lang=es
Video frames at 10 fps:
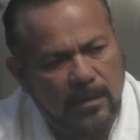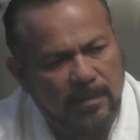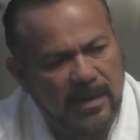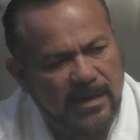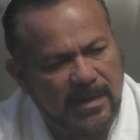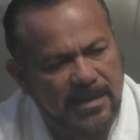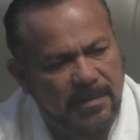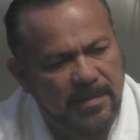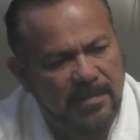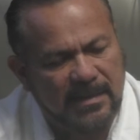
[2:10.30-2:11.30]
para que
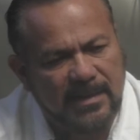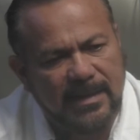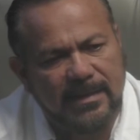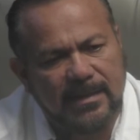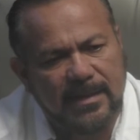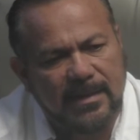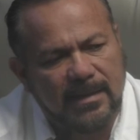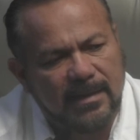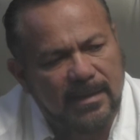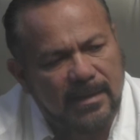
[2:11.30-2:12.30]
lleven más
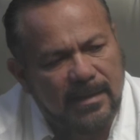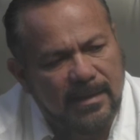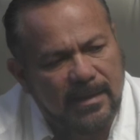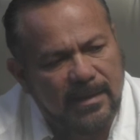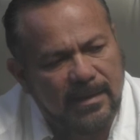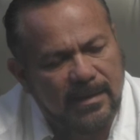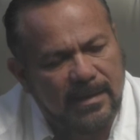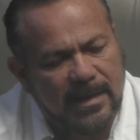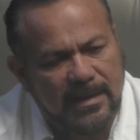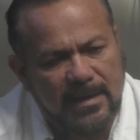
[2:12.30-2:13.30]
gente, eh,
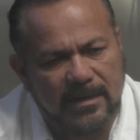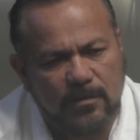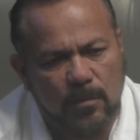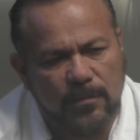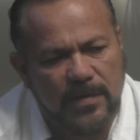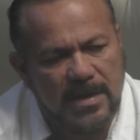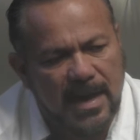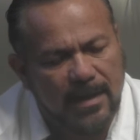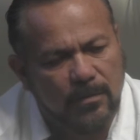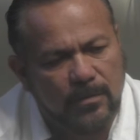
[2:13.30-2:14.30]
carriles
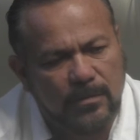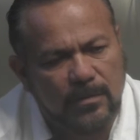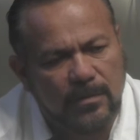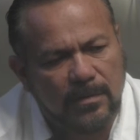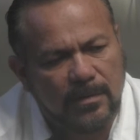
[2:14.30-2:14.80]
confinados.